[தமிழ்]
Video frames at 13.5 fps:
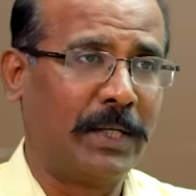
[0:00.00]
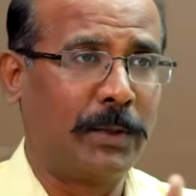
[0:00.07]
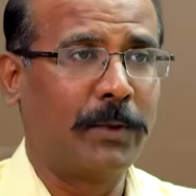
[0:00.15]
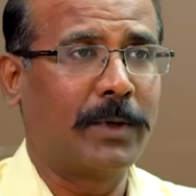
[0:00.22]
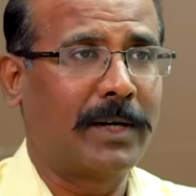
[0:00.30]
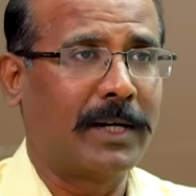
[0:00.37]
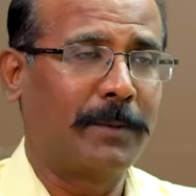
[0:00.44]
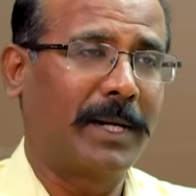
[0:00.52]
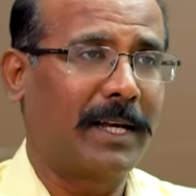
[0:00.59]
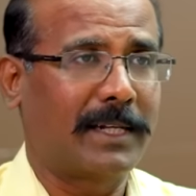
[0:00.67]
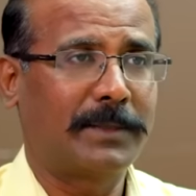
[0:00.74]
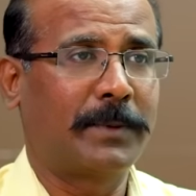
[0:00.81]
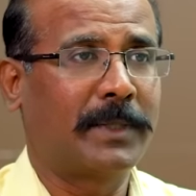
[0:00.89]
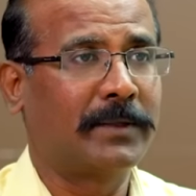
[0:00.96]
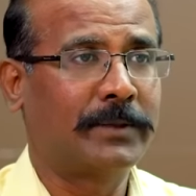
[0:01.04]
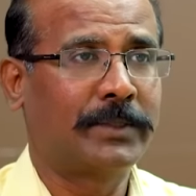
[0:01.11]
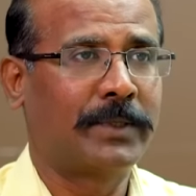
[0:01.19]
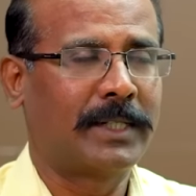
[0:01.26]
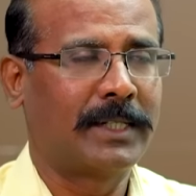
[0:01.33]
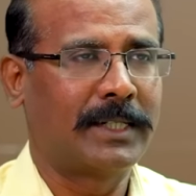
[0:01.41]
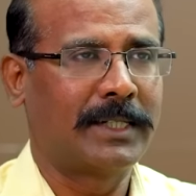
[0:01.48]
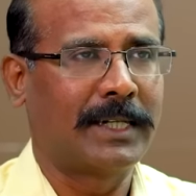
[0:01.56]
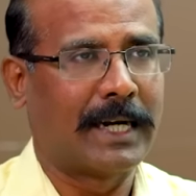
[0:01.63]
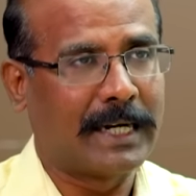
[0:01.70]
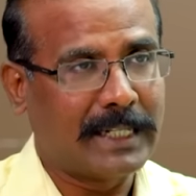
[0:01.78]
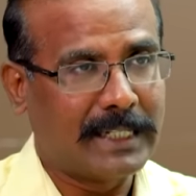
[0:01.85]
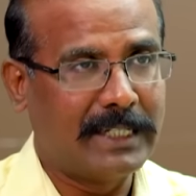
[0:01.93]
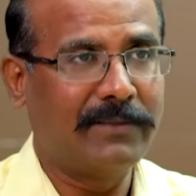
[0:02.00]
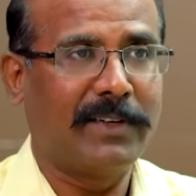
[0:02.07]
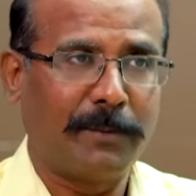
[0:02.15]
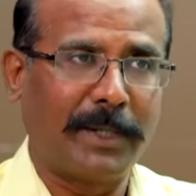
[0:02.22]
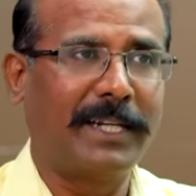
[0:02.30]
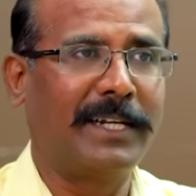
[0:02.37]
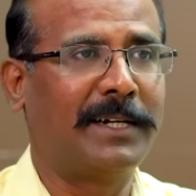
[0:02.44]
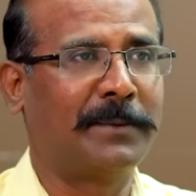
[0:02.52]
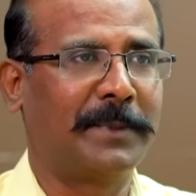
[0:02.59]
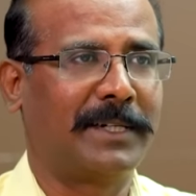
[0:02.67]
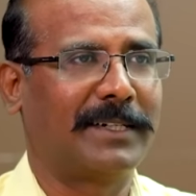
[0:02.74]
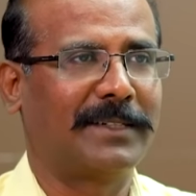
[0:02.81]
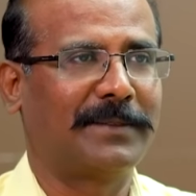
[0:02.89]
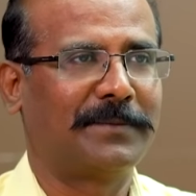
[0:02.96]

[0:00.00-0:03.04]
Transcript: இன்னொரு நபரை அரெஸ்ட் பண்ண வச்சுருவார் ஆனால் இவர் பண்ணிகிட்டு இருப்பார்